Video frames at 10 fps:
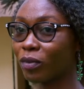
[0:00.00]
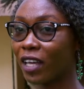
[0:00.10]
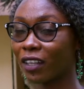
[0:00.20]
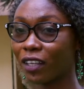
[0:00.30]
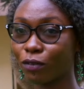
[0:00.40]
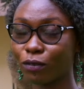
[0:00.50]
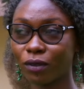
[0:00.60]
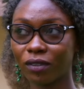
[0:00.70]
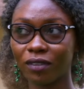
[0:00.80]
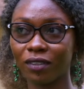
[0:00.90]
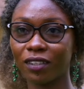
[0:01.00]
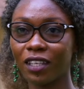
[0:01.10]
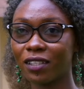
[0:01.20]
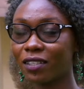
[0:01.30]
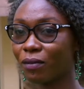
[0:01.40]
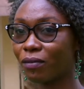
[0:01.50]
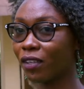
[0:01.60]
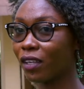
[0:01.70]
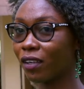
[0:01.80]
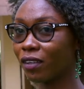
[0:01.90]
Darna Food, qui
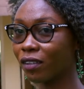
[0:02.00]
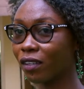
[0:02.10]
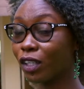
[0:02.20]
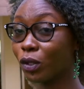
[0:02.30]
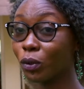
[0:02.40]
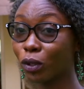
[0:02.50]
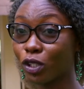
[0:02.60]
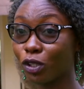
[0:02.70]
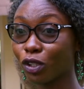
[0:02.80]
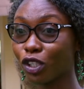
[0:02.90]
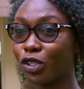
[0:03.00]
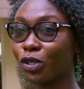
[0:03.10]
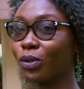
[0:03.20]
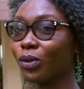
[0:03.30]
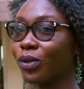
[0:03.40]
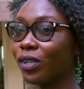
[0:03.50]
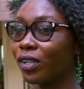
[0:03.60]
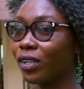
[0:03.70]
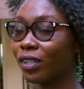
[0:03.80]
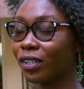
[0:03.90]
signifie euh, nourriture de chez nous
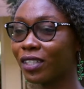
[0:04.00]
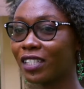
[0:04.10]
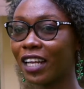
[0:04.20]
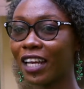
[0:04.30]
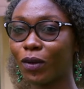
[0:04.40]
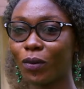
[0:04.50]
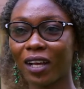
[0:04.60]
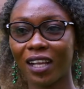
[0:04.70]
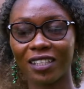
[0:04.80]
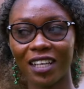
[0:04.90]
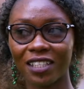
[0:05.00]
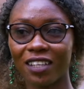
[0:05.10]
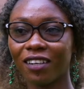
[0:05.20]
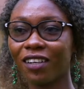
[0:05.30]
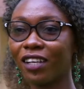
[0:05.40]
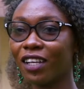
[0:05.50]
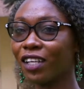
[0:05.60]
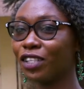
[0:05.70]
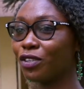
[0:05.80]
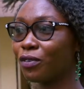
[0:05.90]
en dialecte local tchadien.
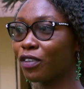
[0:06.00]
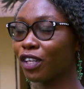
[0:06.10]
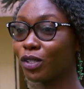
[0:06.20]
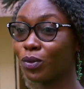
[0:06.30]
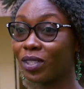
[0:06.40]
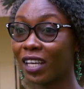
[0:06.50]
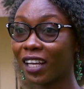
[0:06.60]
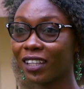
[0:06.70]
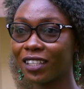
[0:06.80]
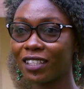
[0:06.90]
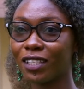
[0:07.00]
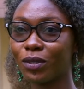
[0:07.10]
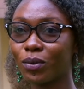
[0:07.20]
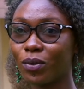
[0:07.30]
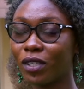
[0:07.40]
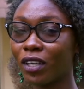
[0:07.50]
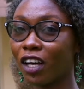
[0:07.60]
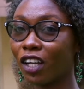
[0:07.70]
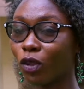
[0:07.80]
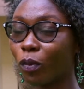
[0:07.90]
Je viens du Tchad, je suis
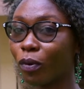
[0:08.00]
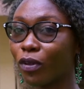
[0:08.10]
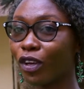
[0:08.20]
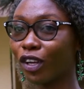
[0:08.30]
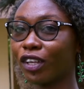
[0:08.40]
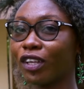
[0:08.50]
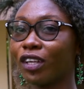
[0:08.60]
entrepreneur.